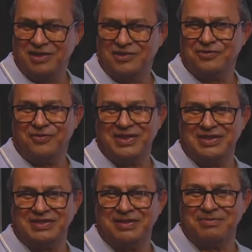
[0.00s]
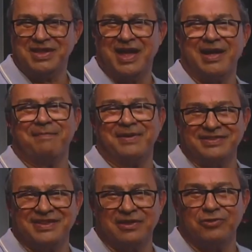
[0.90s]
isso vai determinar a
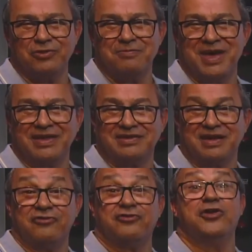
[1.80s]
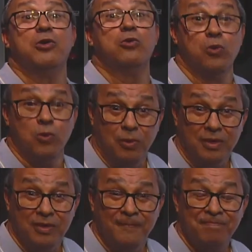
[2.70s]
capacidade volumétrica
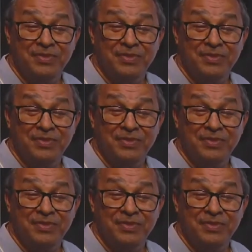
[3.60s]
V1